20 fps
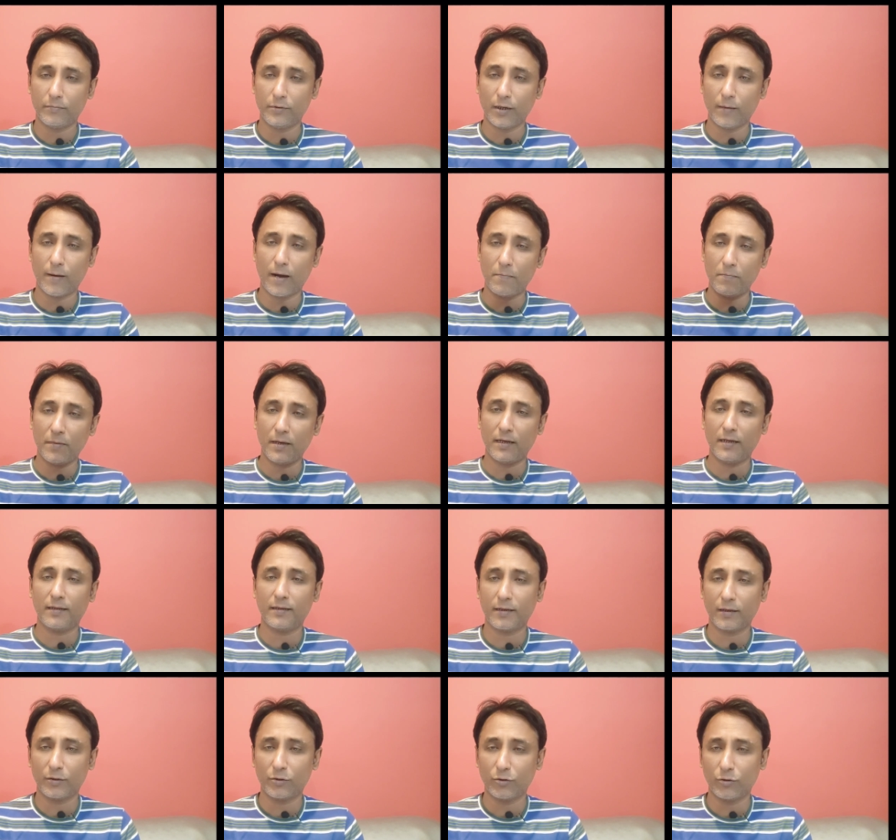जब आप
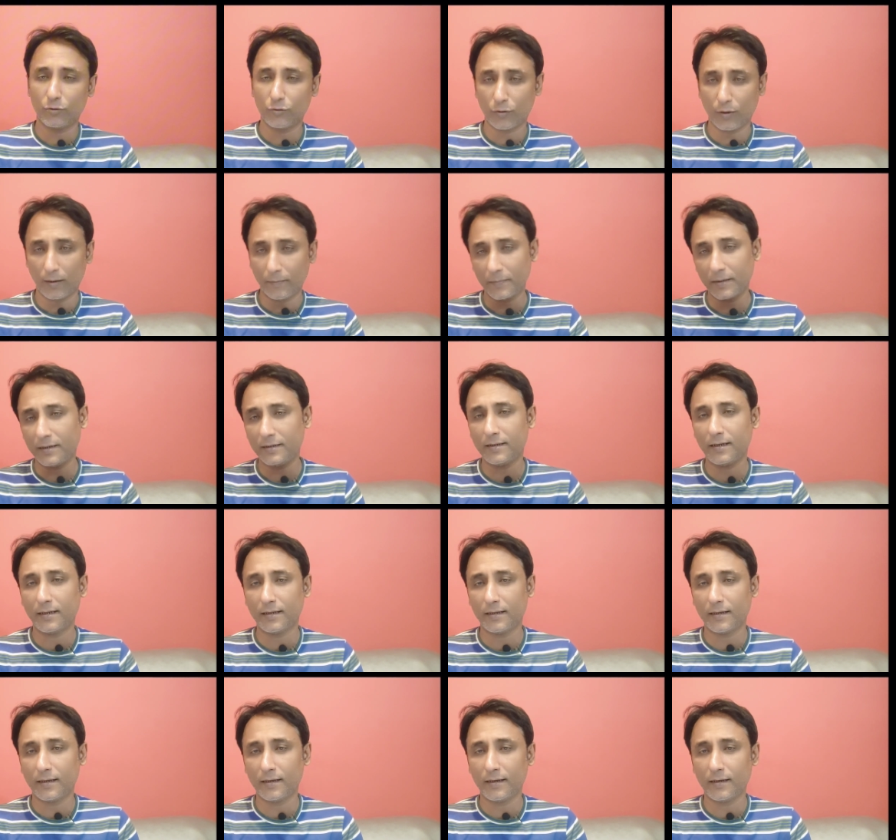मेहनत करते हो तो हम नहीं
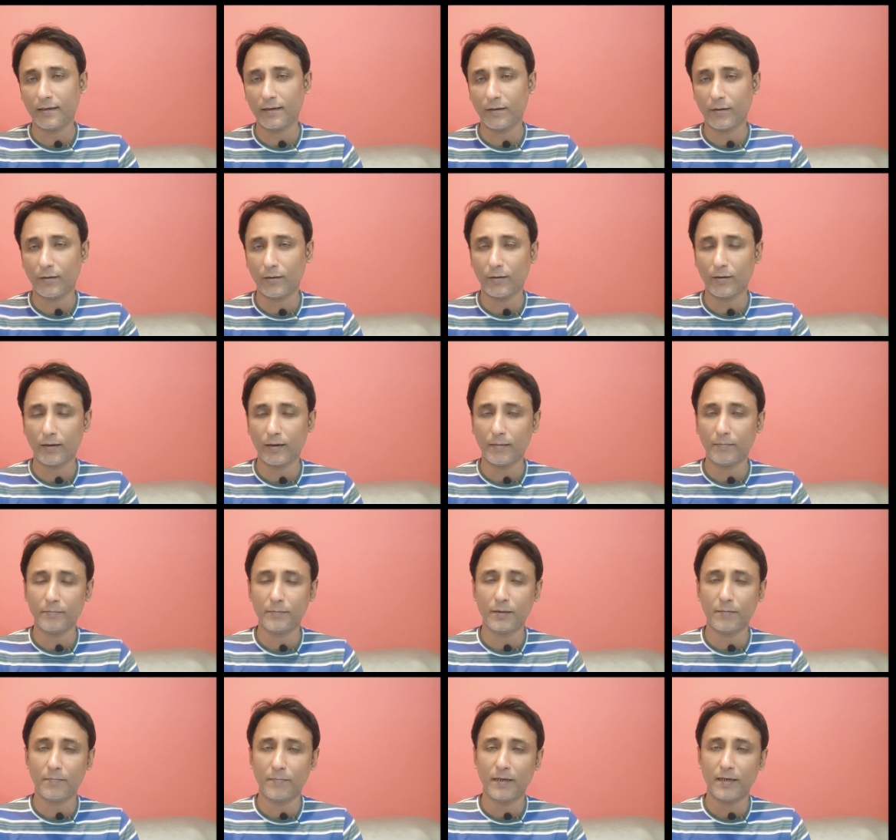जलते और
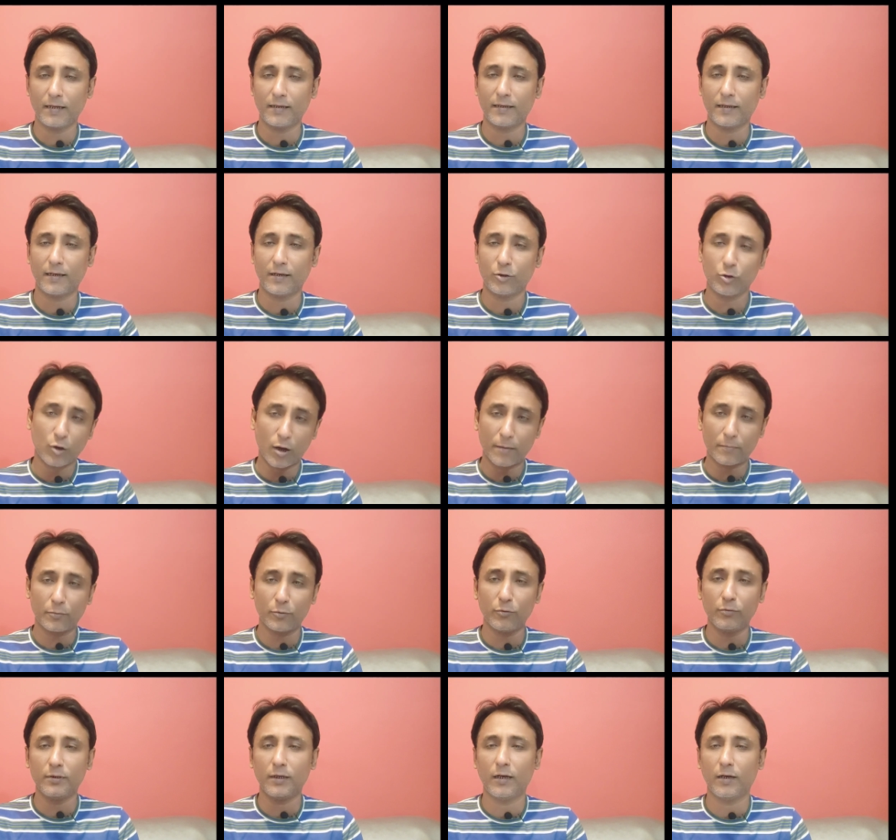हम जब मेहनत करें तो आप
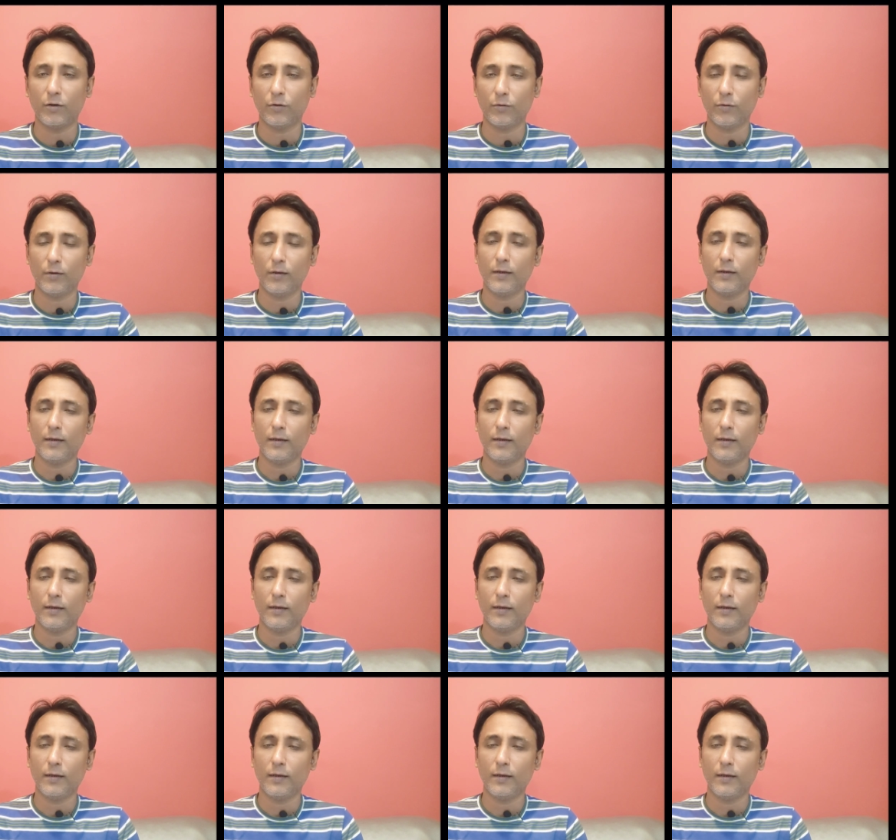क्यों जल रहे हो